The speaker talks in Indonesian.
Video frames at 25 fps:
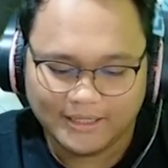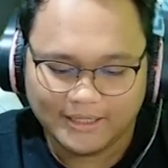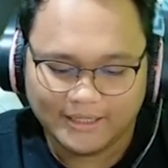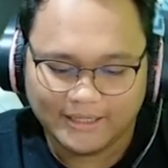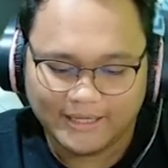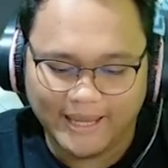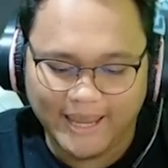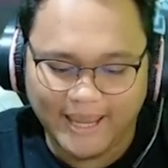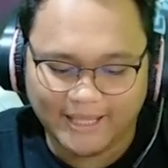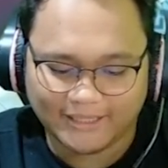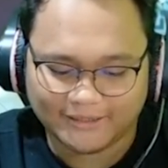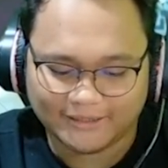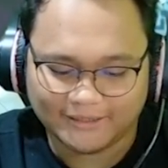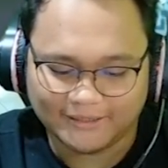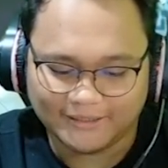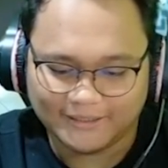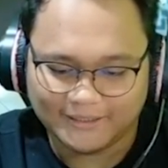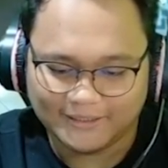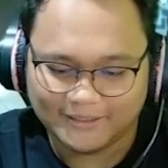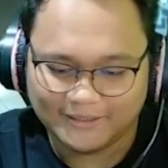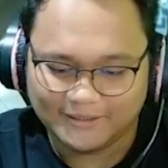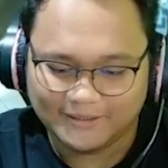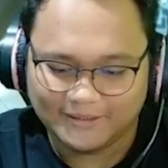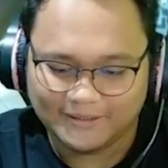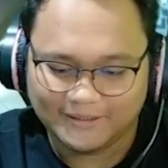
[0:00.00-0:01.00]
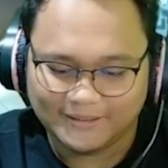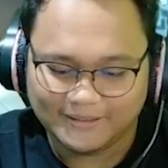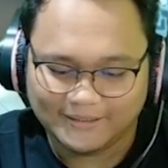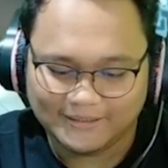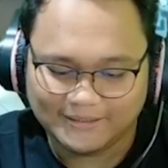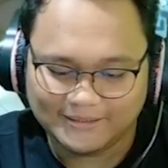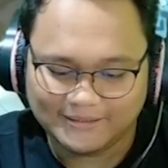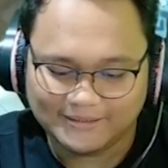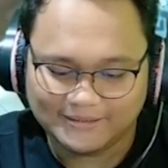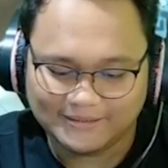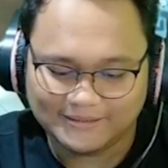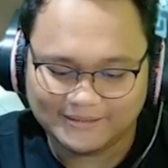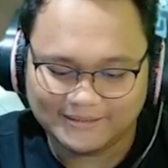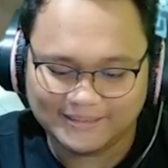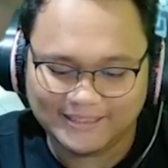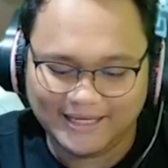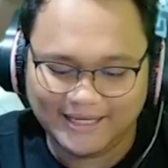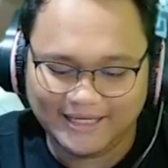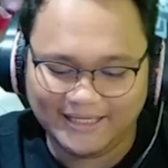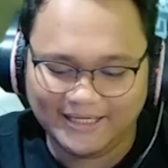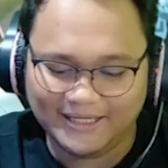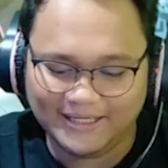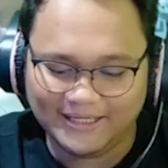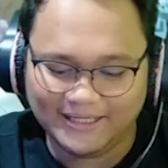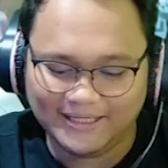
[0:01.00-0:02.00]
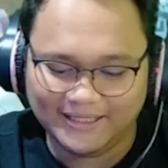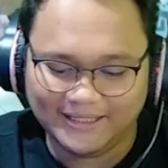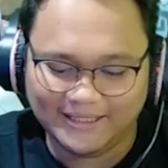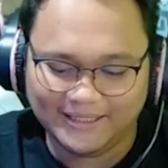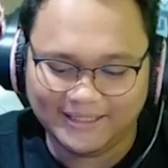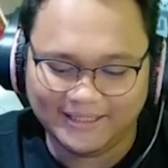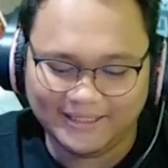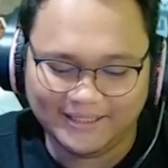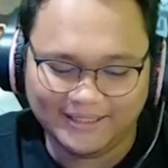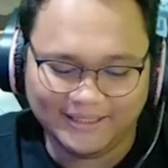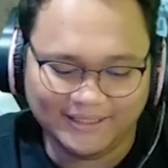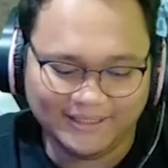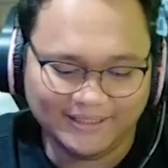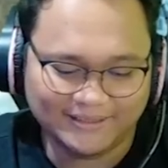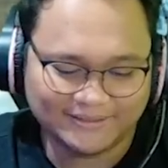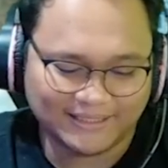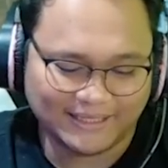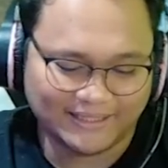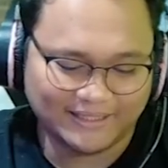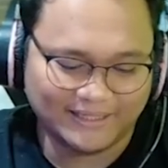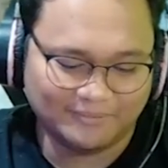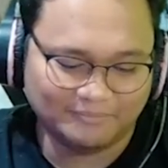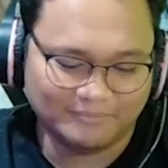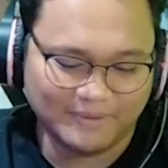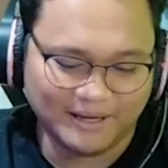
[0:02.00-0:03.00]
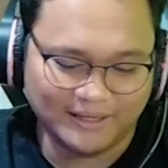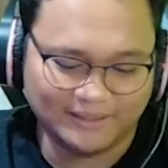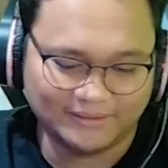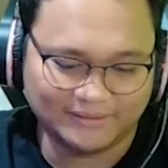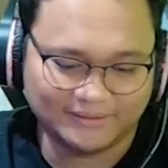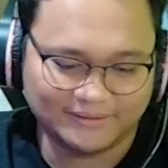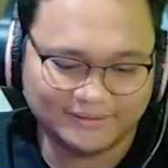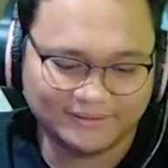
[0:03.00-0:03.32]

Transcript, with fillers: Hit! Aduh, sayang banget.